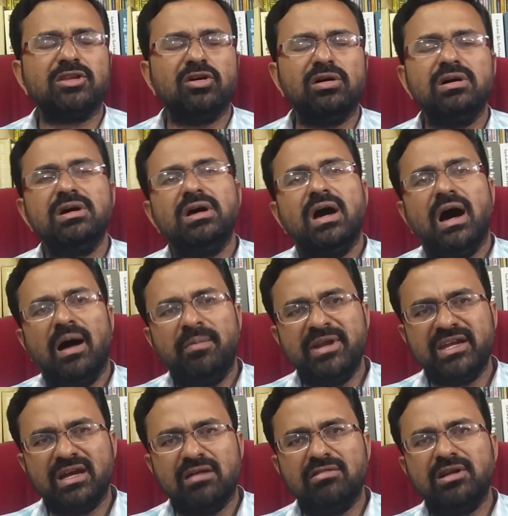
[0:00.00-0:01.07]
பார்த்தோம்
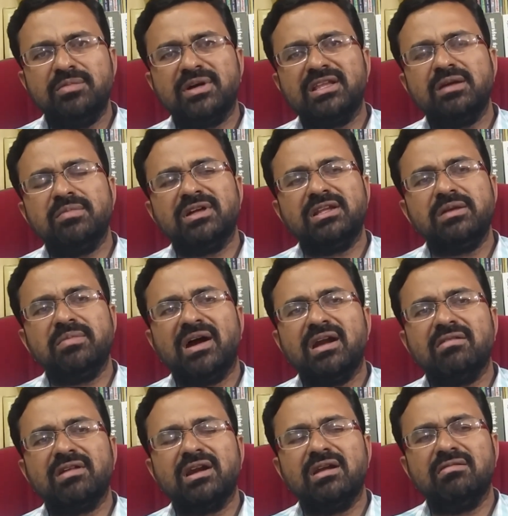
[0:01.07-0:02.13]
அமெரிக்காவிலையும் அதே மாதிரி
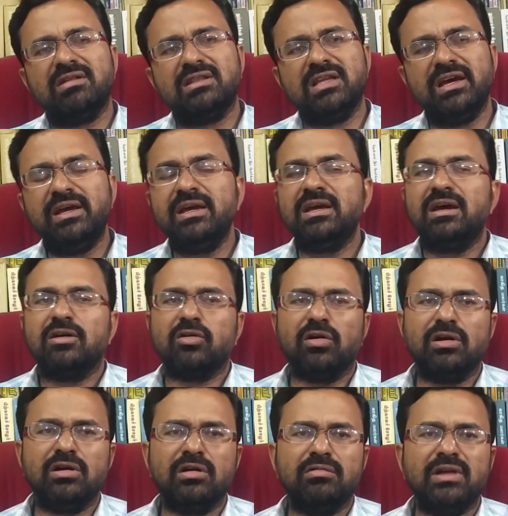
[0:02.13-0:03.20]
மாணவர்கள் வந்து
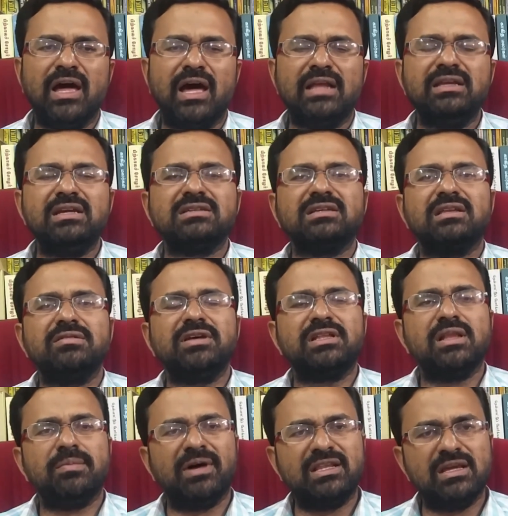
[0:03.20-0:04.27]
கொரோனாவில அதிக
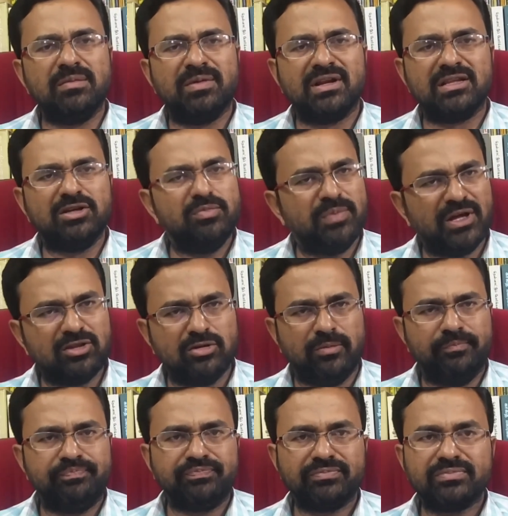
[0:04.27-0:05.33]
சதவீதத்துல பாதிக்கப்படுறதையும்
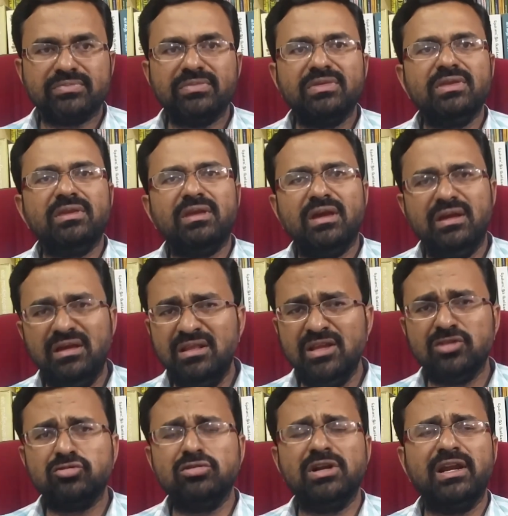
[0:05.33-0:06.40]
பார்த்தோம்
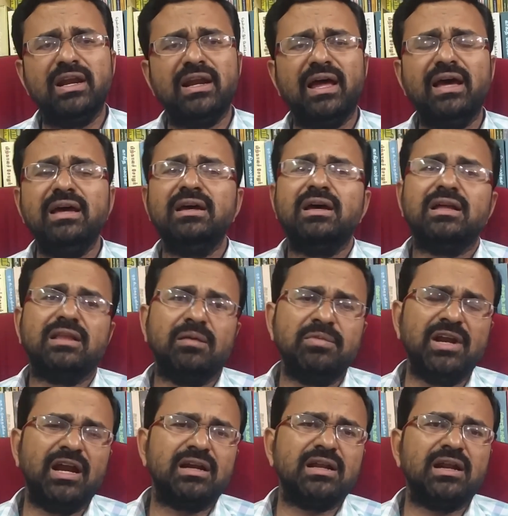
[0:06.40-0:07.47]
இந்த சூழ்நிலையில
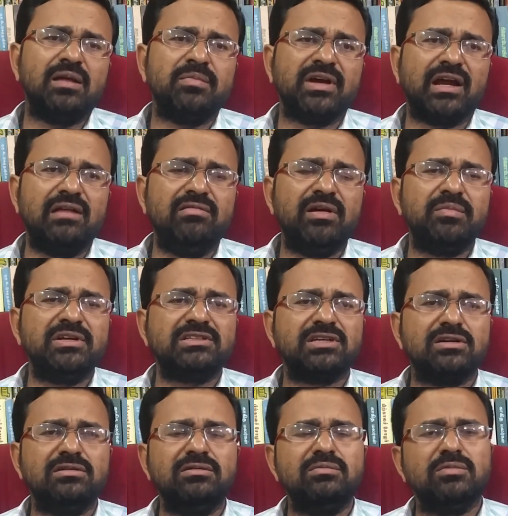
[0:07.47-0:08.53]
தமிழ்நாட்டுல நம்ம கல்வி
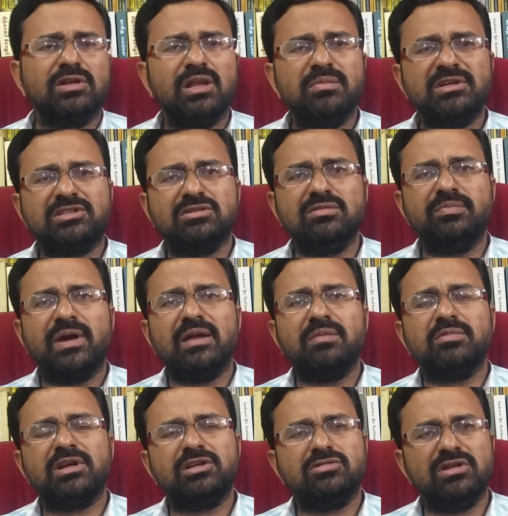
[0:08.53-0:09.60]
அமைச்சரும் முதலமைச்சரும்
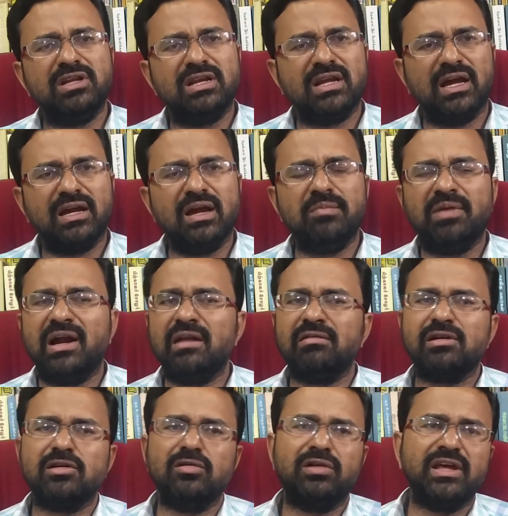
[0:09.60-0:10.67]
பலமுறை சொல்லியிருக்காங்க
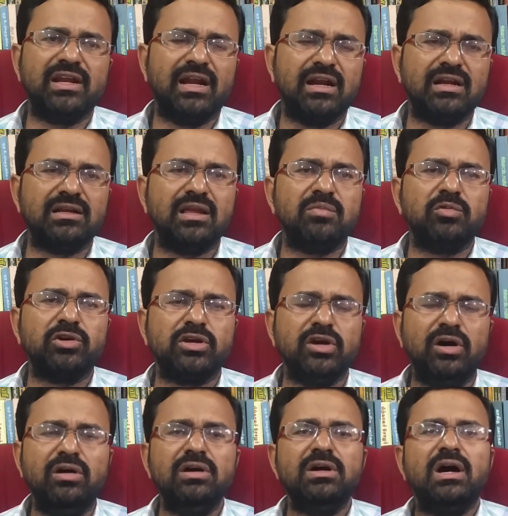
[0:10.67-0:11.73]
மாணவர்களுடைய நலன் தான்
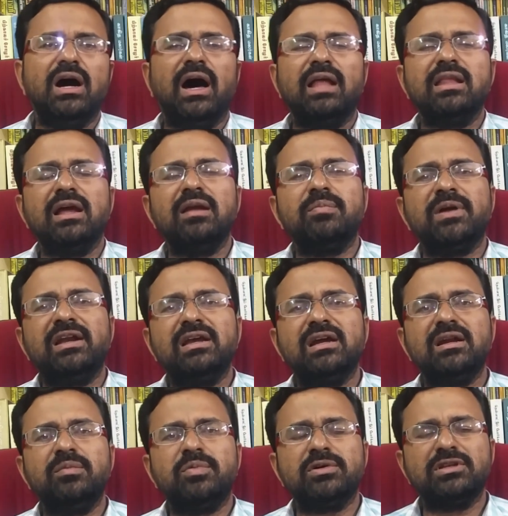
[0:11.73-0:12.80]
முக்கியம் அதனால
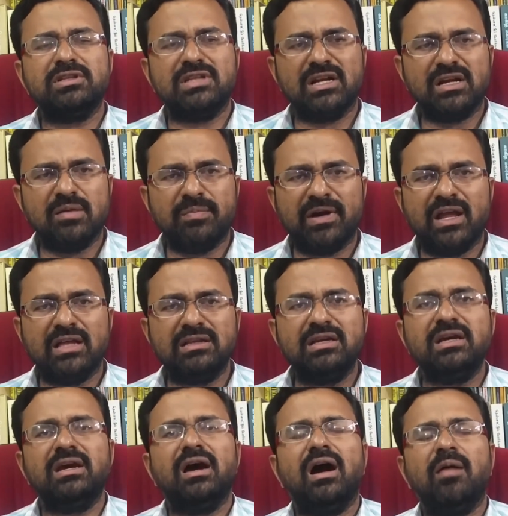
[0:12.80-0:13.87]
பள்ளிகள் இப்போது
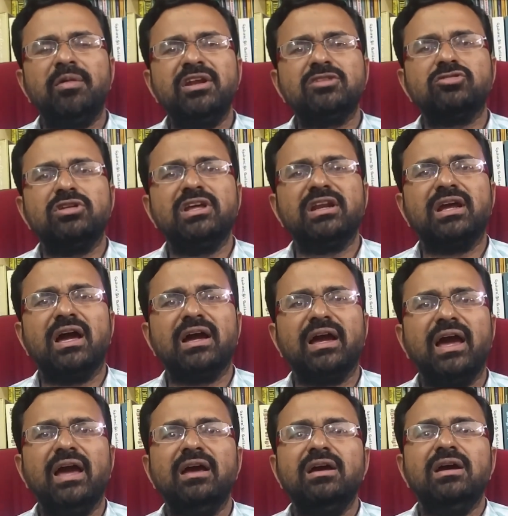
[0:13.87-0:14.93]
திறக்கப்படாது அப்படின்னு
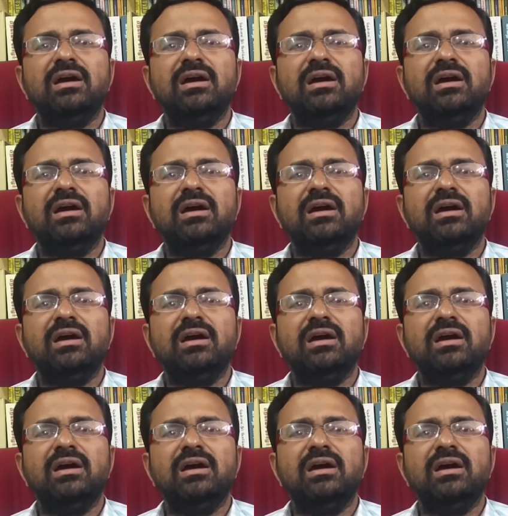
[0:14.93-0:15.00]
சொல்லியிருக்காங்க